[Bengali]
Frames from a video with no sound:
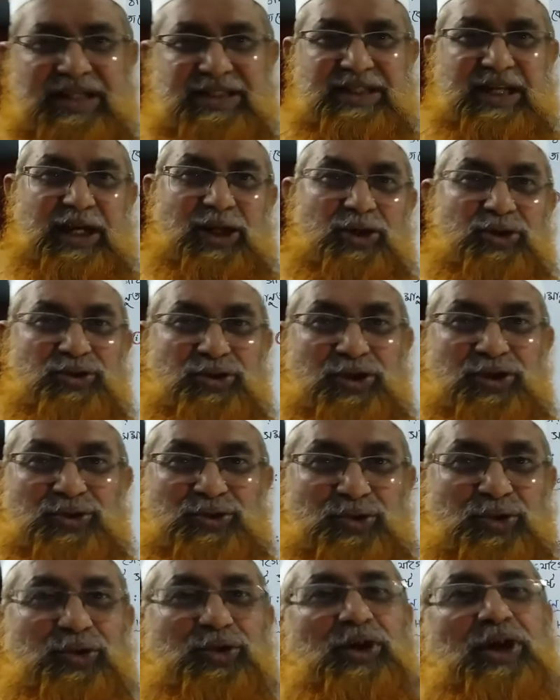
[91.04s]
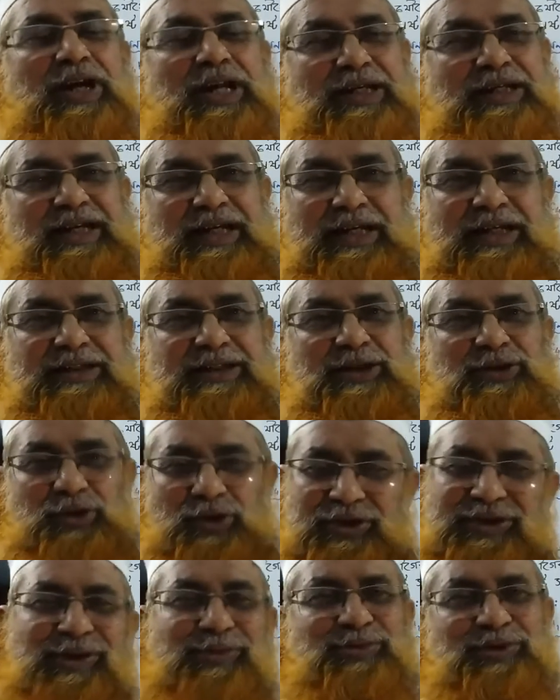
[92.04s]
আচ্ছা আলোচনা শুরু করার আগে একটা
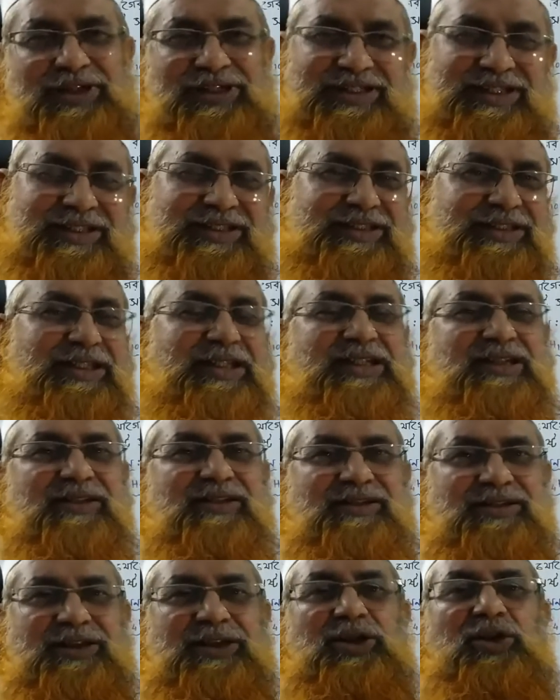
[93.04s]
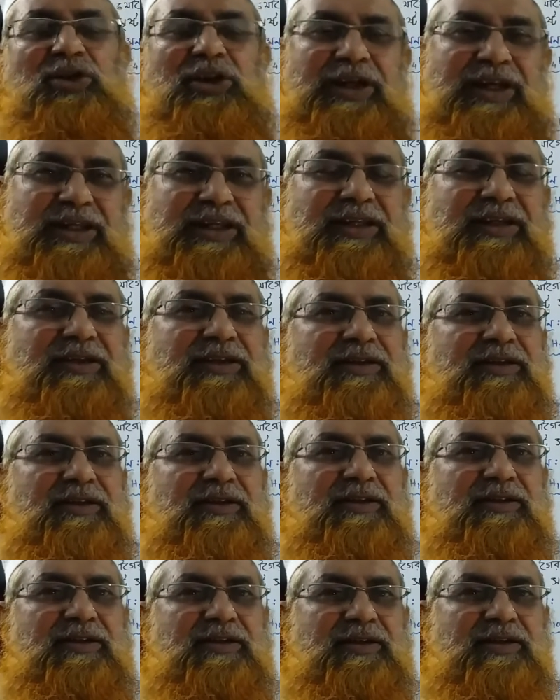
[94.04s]
কথা বলে দিচ্ছি সেটা হলো এই
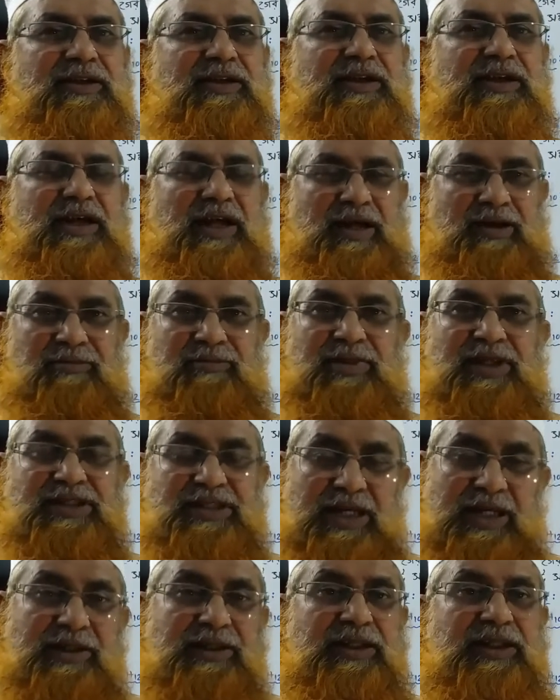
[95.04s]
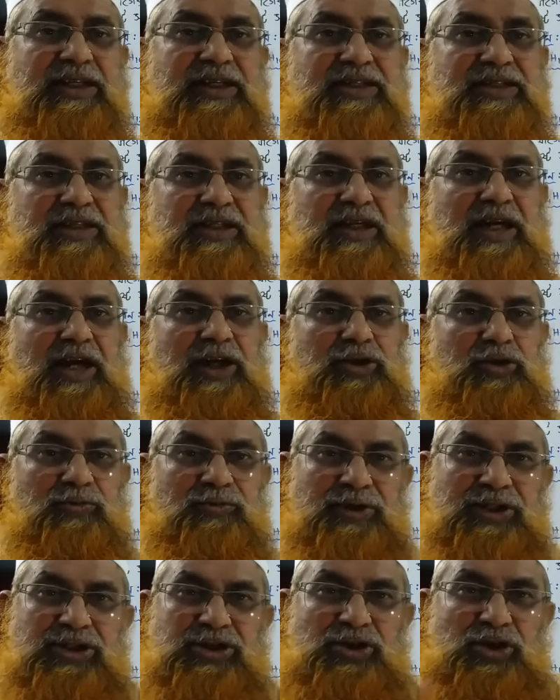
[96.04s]
আমরা জানি যে
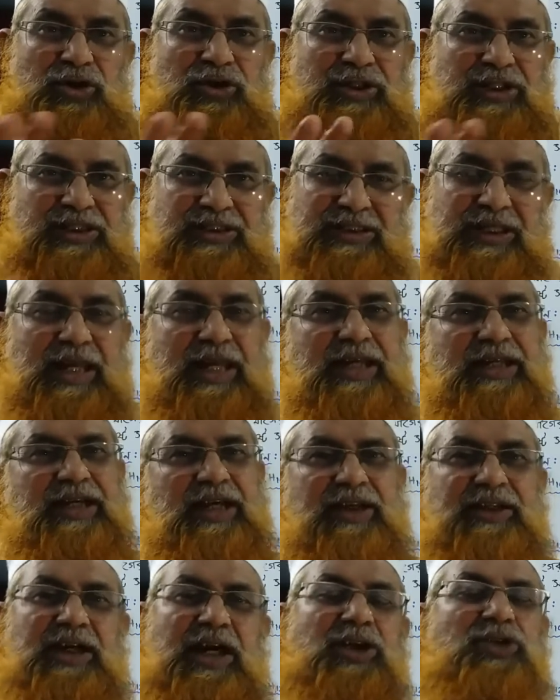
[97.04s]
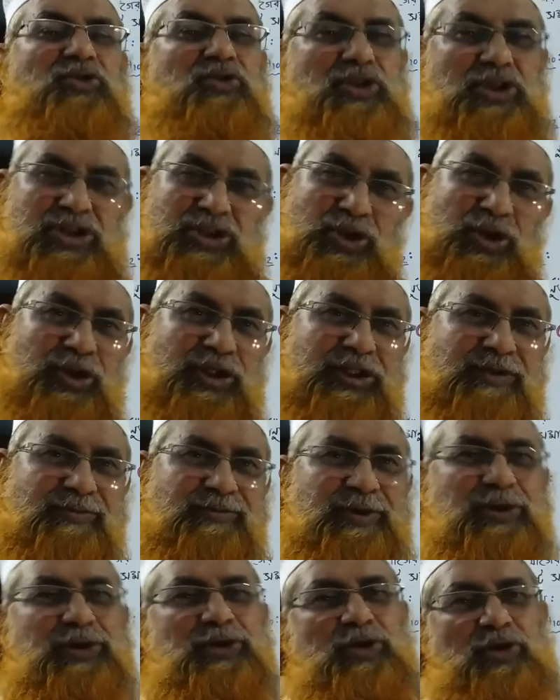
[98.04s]
আণবিক সংকেত এক আর গাঠনিক সংকেত
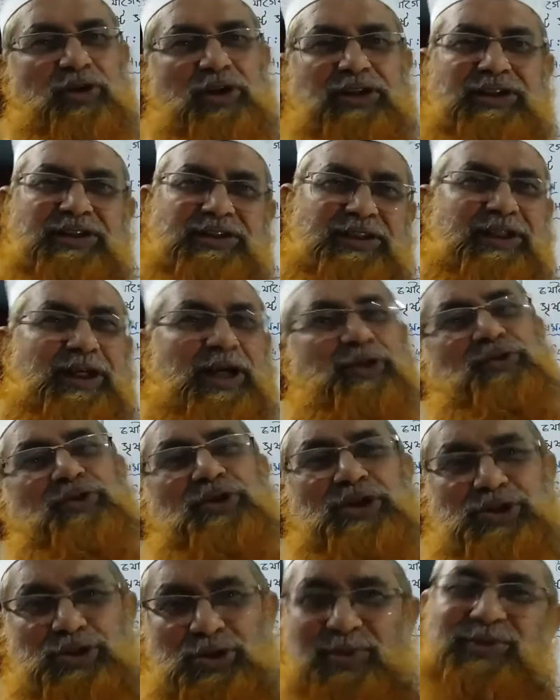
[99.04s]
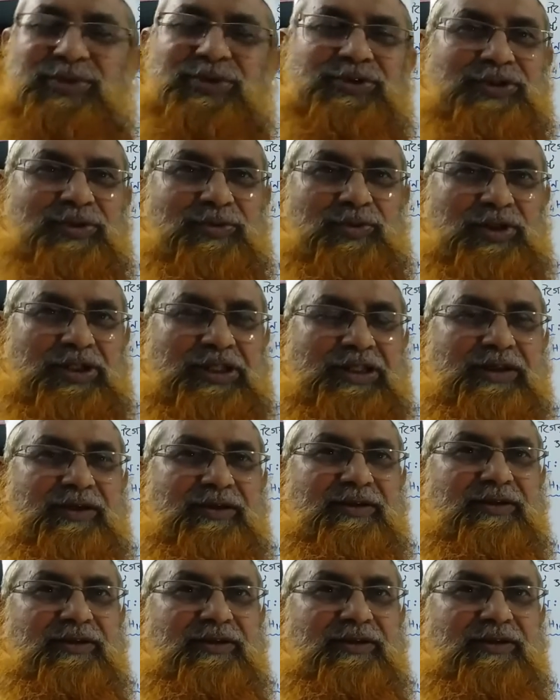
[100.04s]
ভিন্ন হলে তাতে গাঠনিক সমনতা বলে